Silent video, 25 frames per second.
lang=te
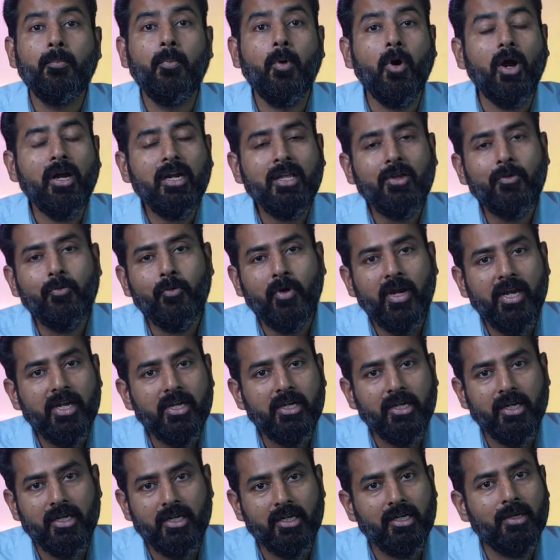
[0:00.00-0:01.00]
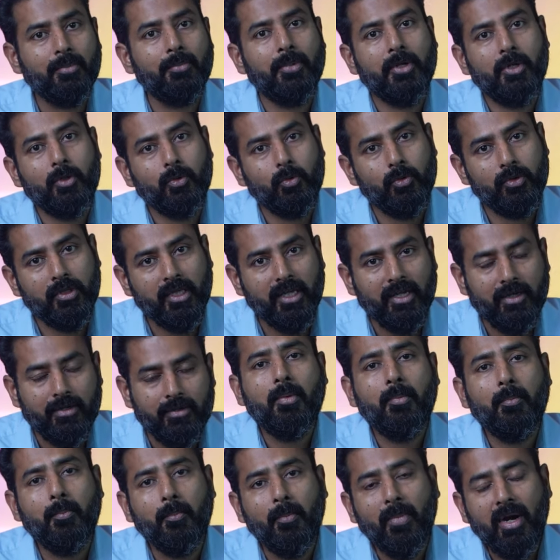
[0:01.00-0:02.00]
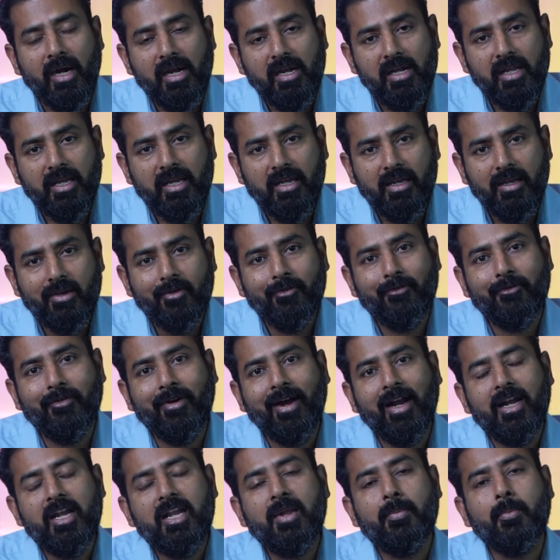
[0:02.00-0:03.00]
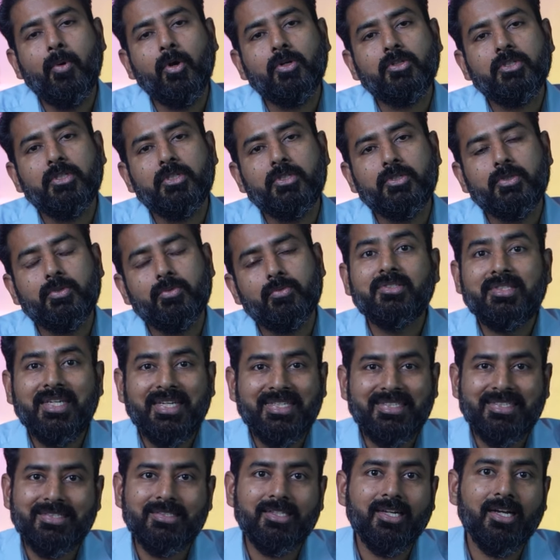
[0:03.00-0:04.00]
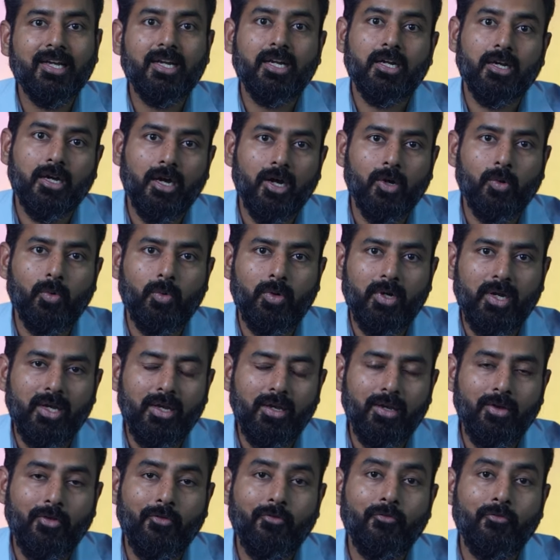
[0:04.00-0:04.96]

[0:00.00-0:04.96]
బాడీ వెయిట్ కనుక పెరిగితే మళ్ళీ ఫ్యాట్ డిపాజిట్స్ చేసిన దగ్గర కాకుండా